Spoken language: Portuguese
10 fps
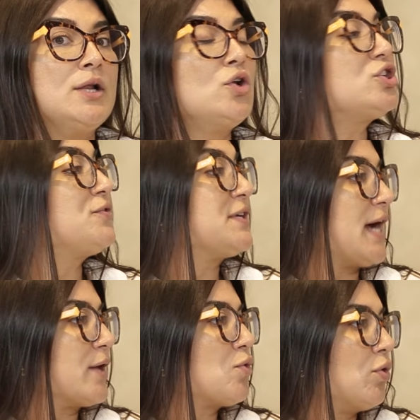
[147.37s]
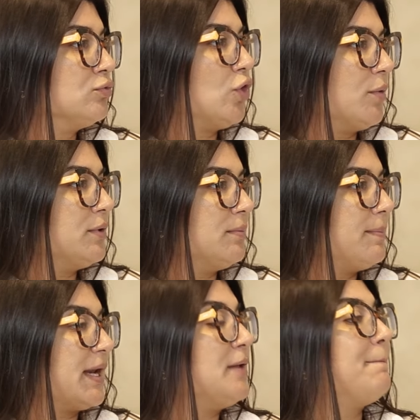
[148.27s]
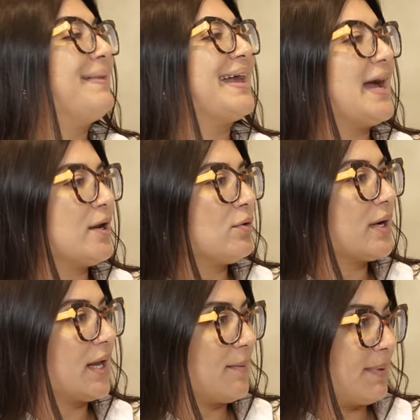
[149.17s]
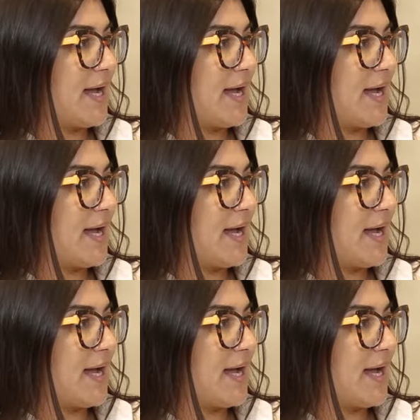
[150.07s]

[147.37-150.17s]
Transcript: notificar o condômino para ele parar teve, com aquela teve